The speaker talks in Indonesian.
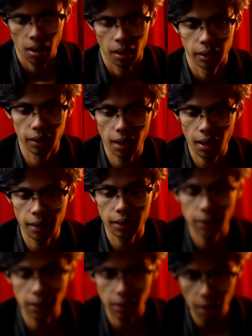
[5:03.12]
Dan
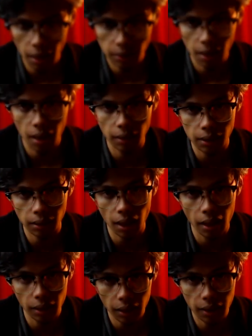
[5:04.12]
disinilah jalan cerita
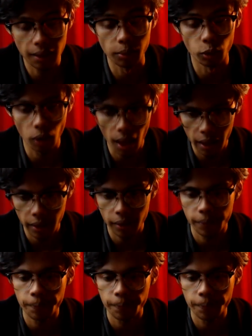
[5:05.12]
ini dimulai.